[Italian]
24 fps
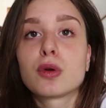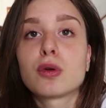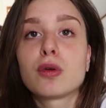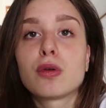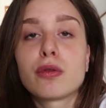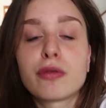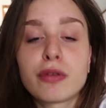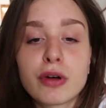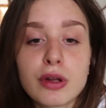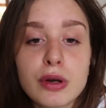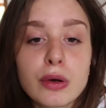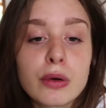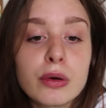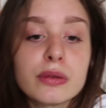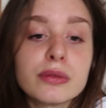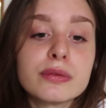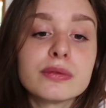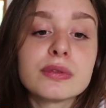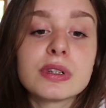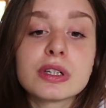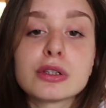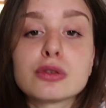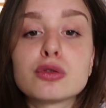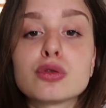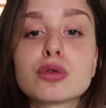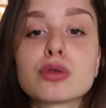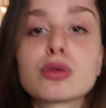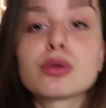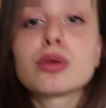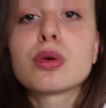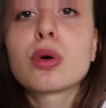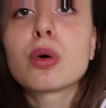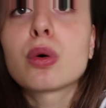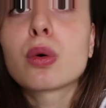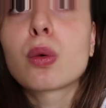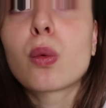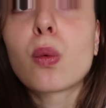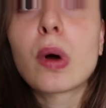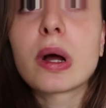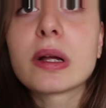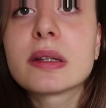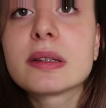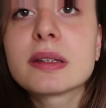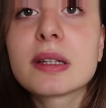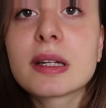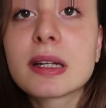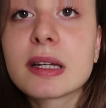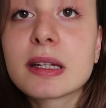non lo farò vi aggiorno qua
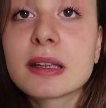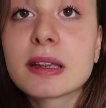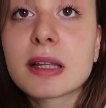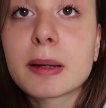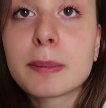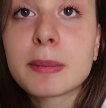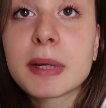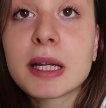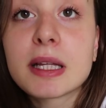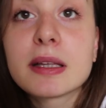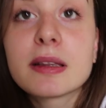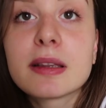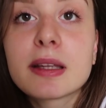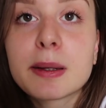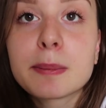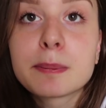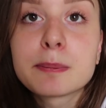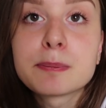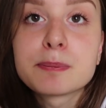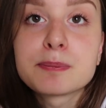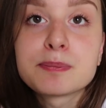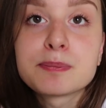direttamente